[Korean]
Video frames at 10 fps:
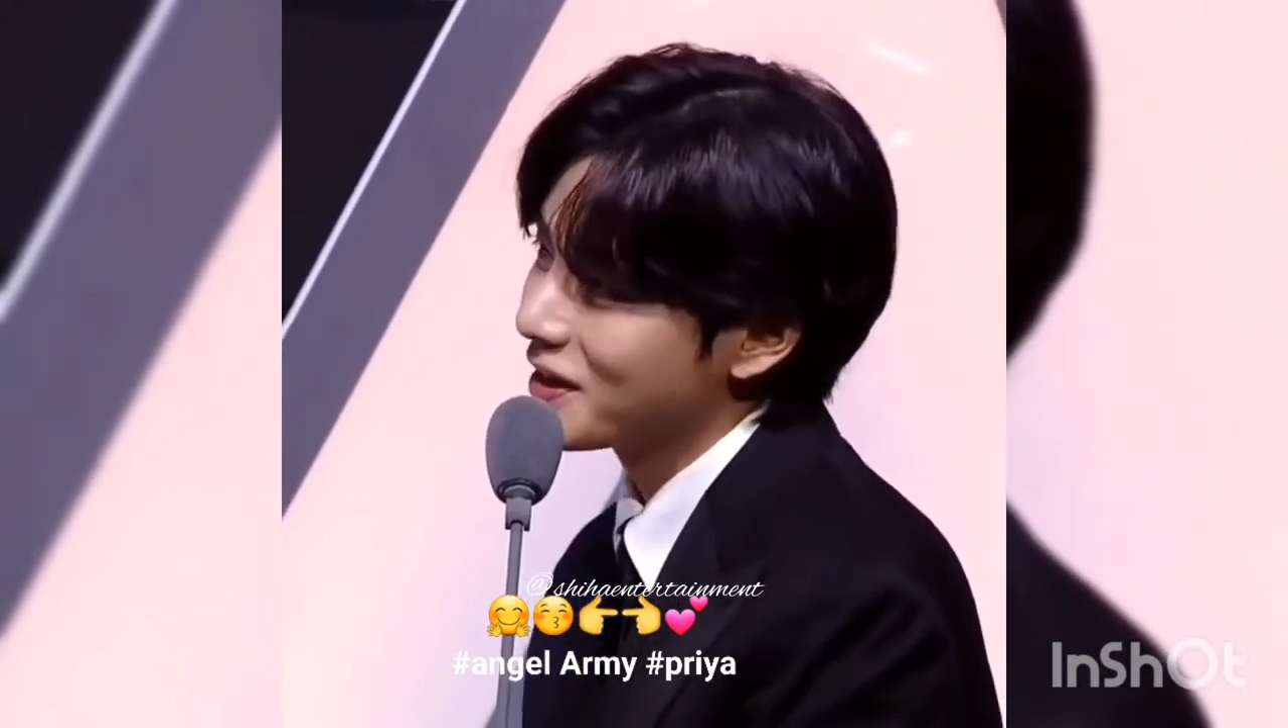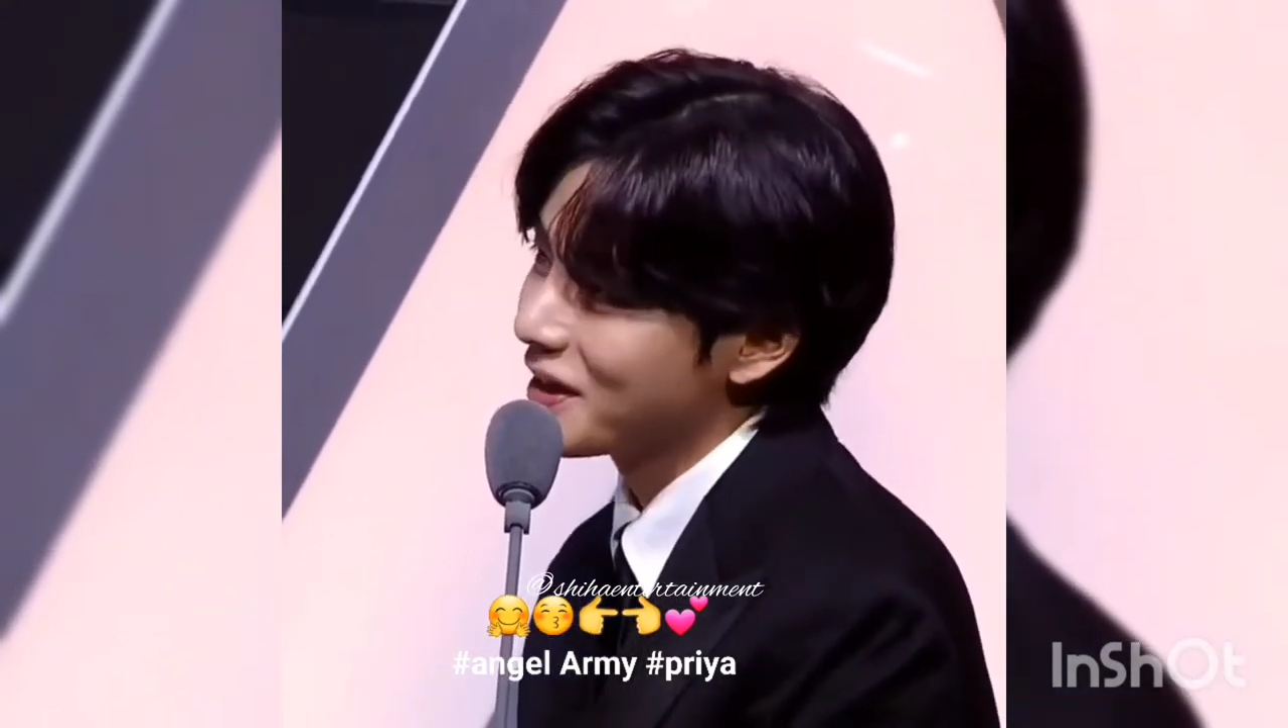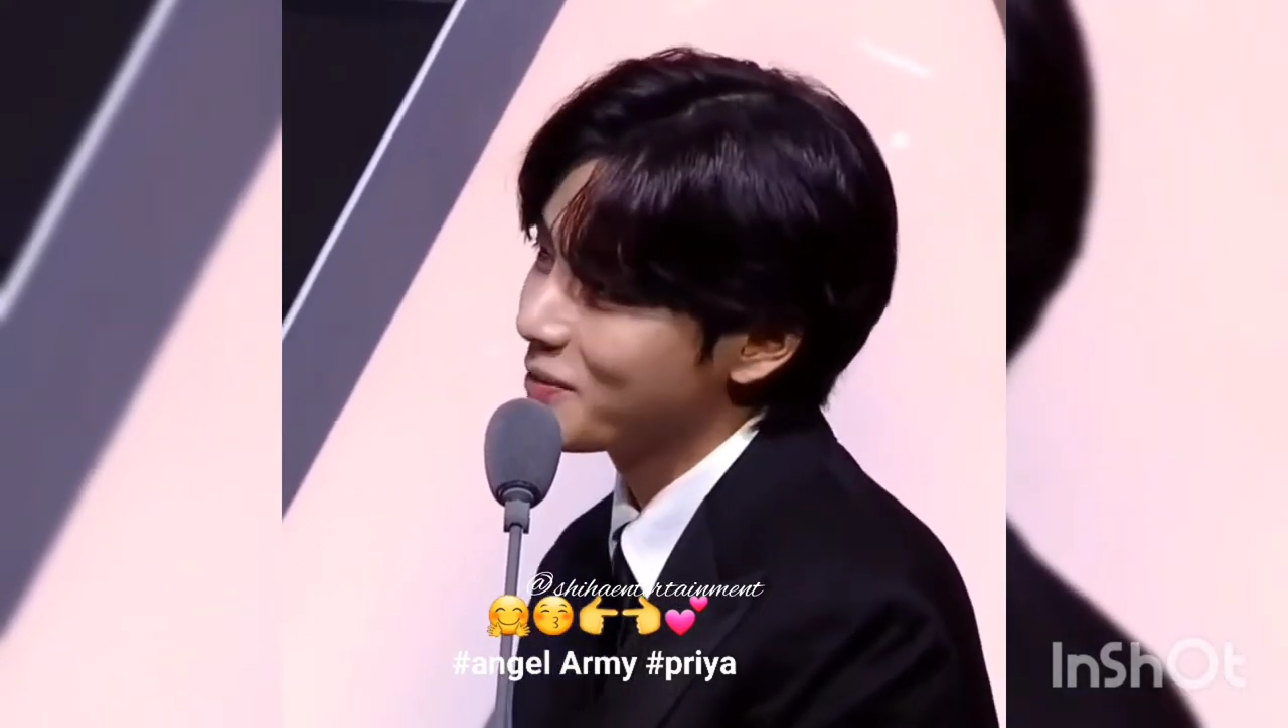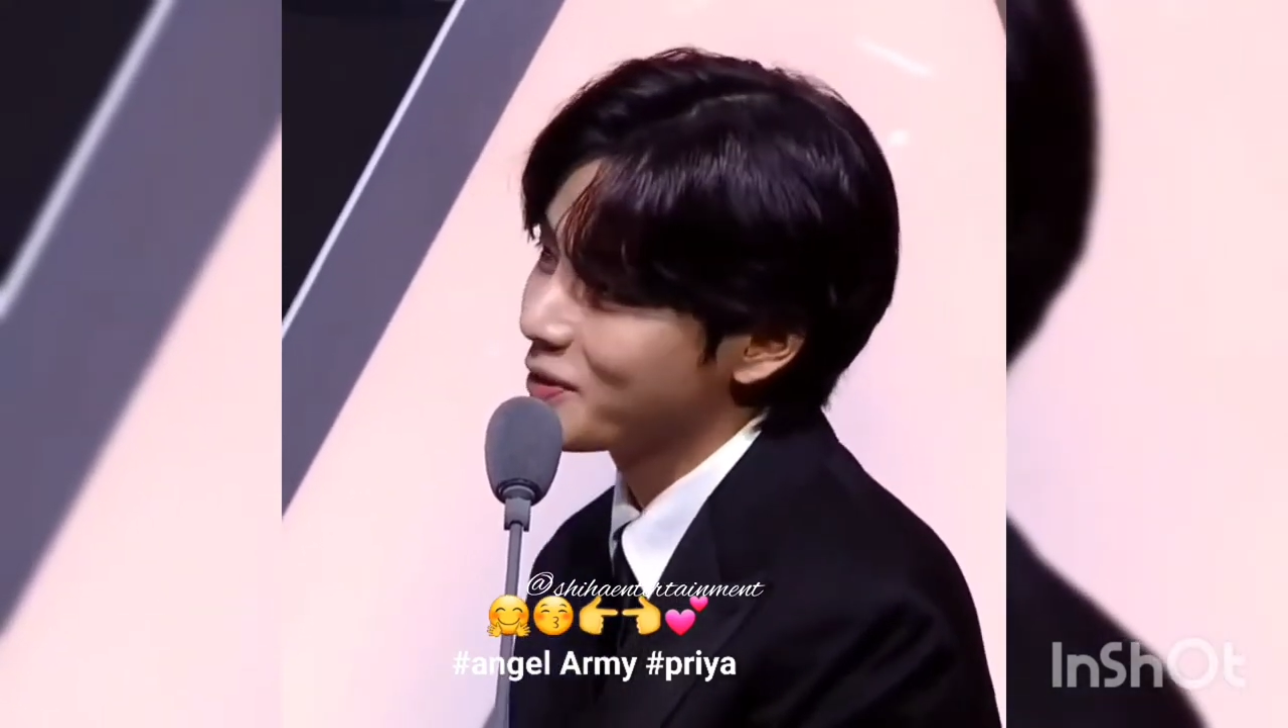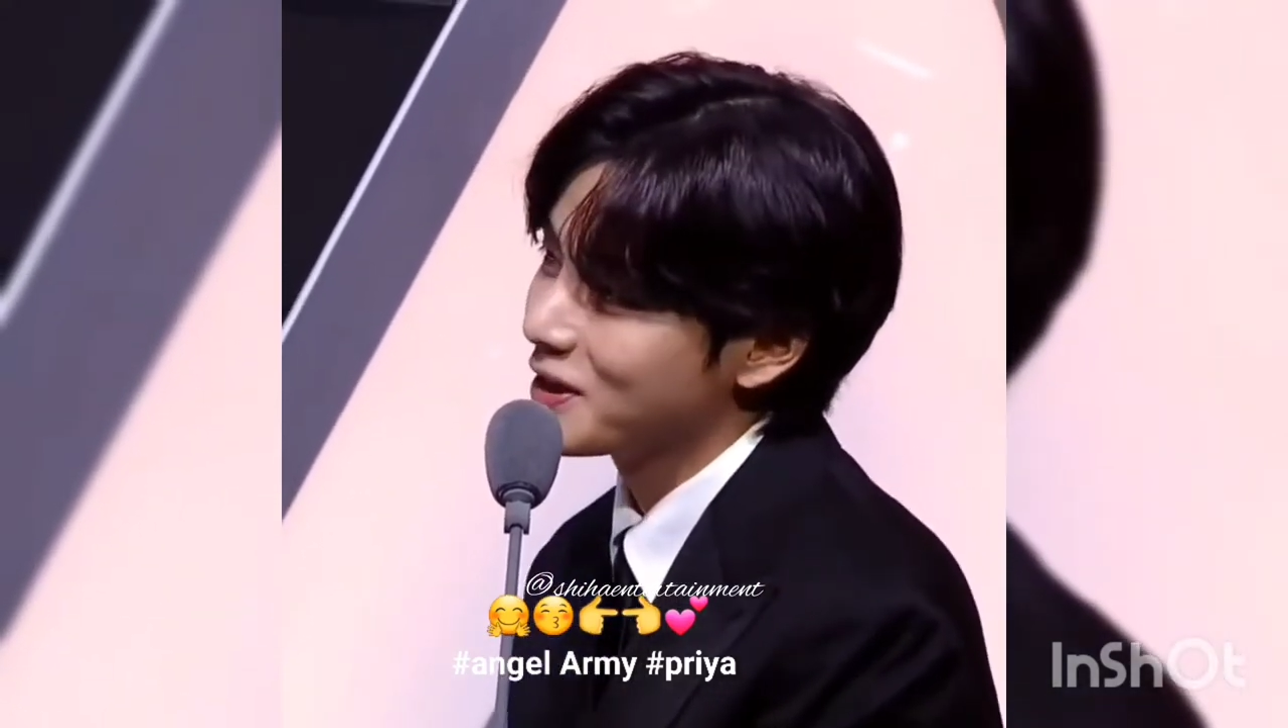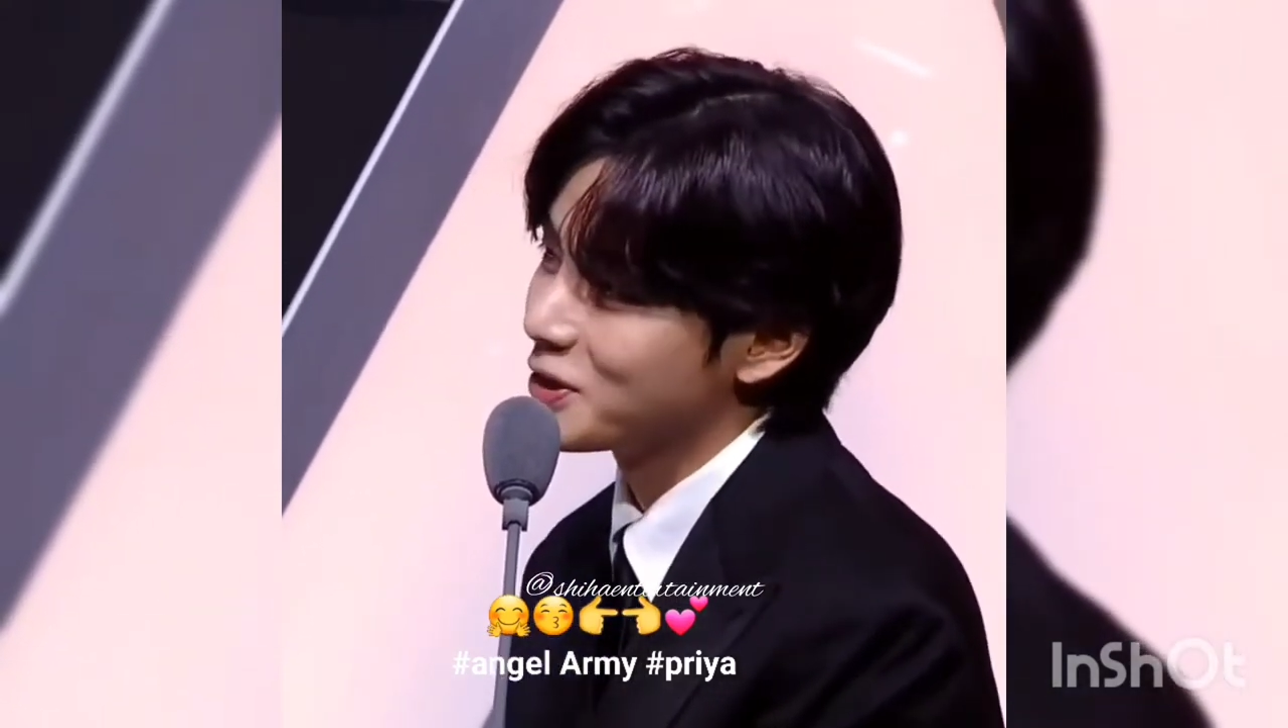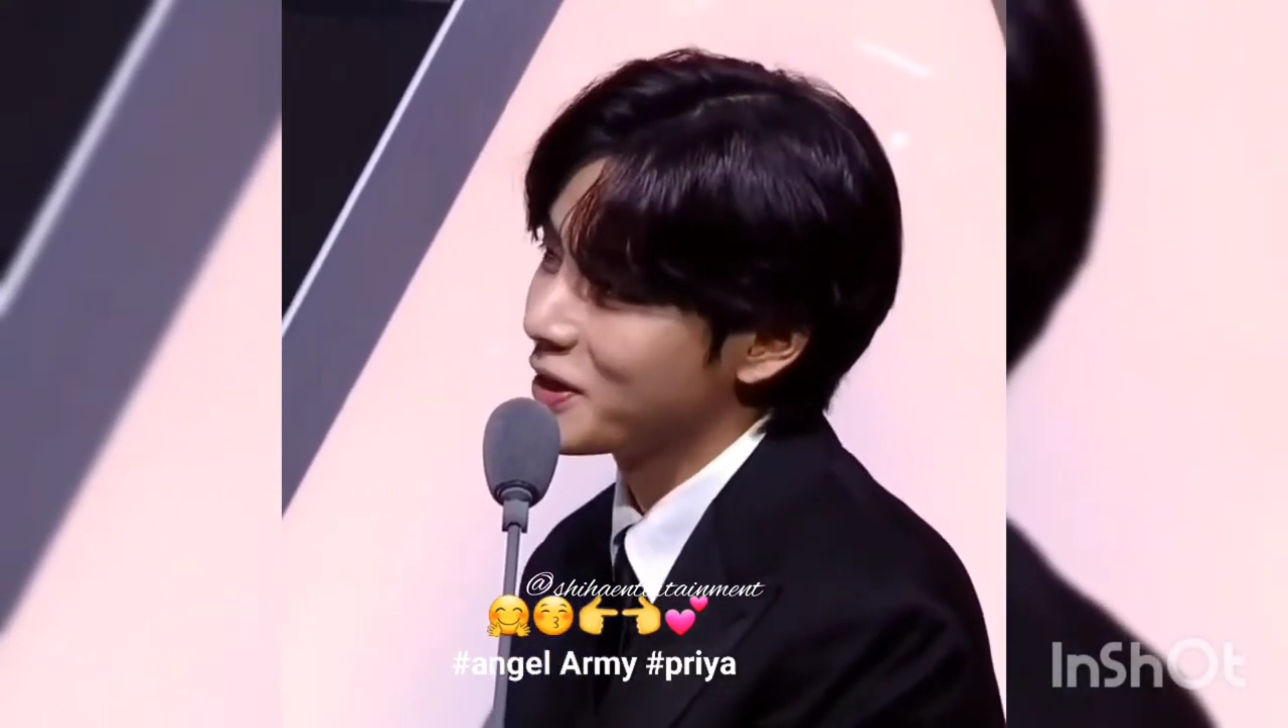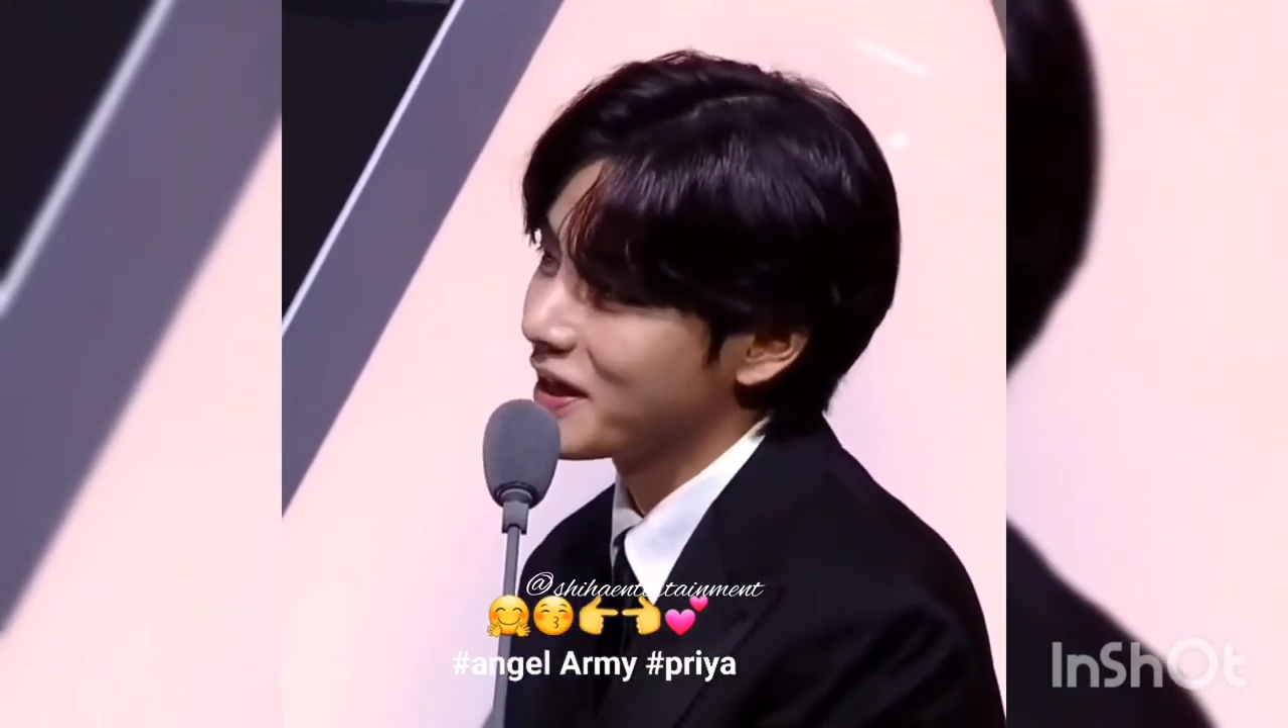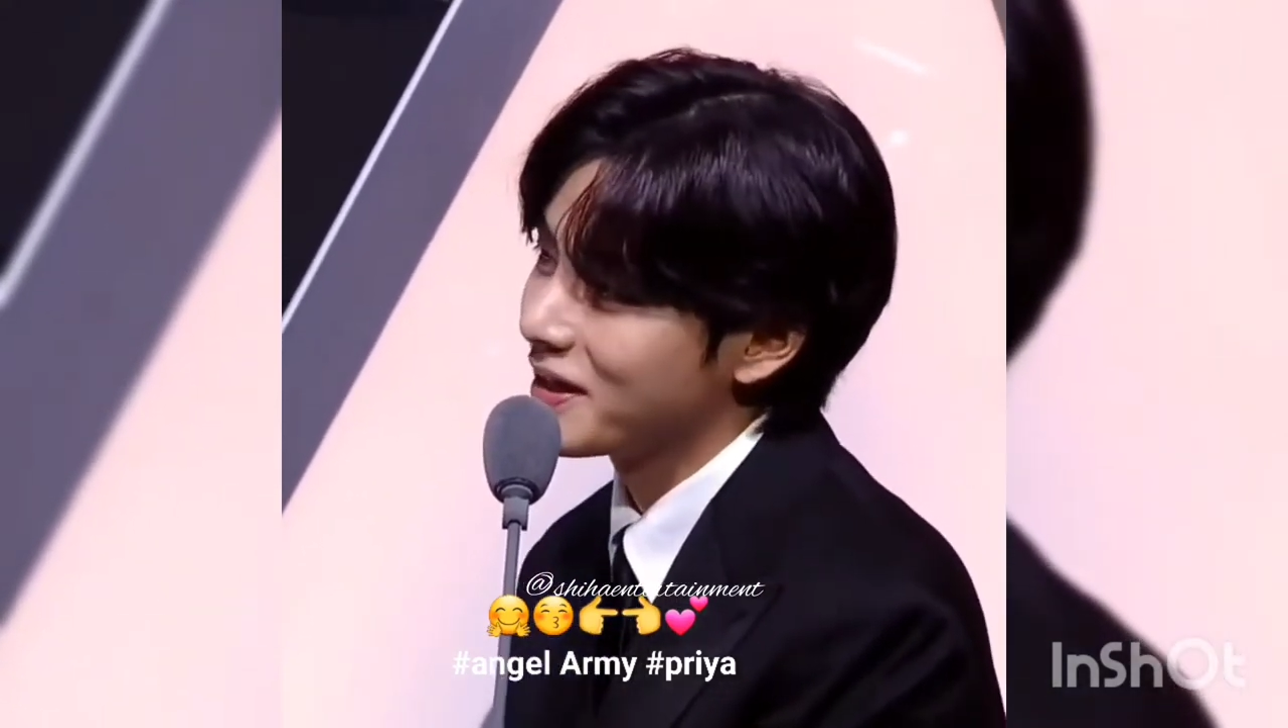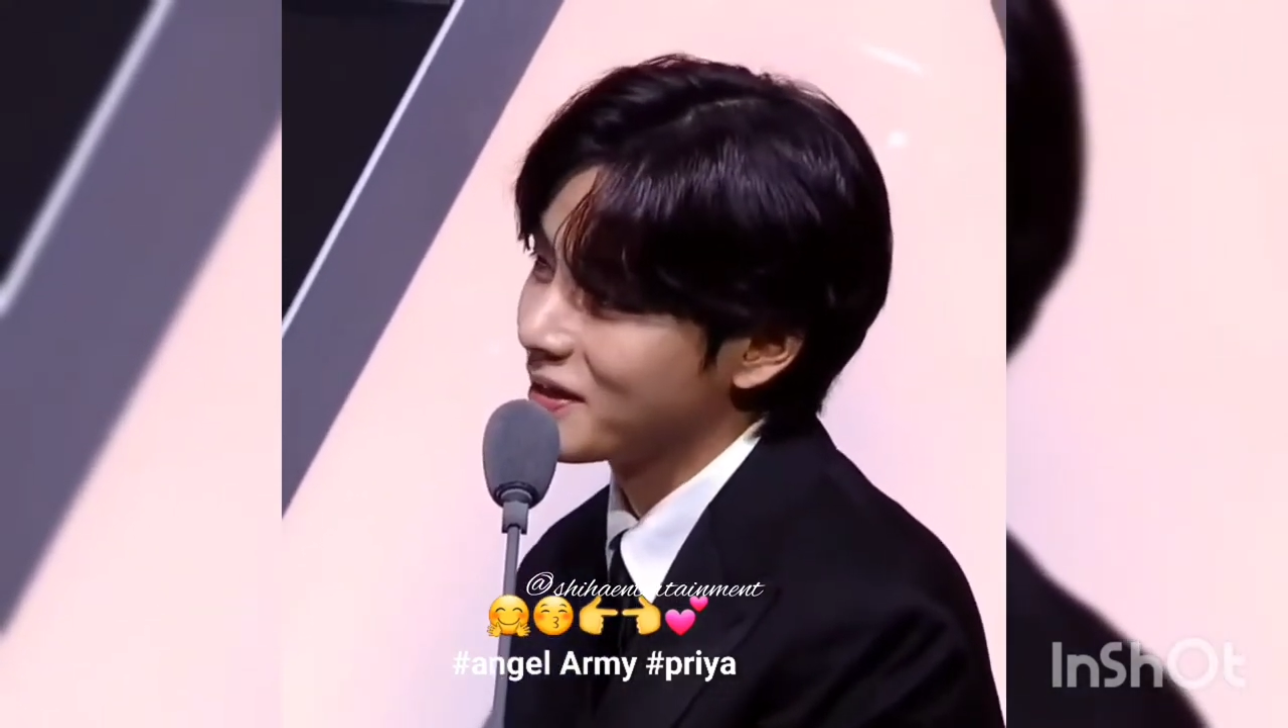때문에 저희가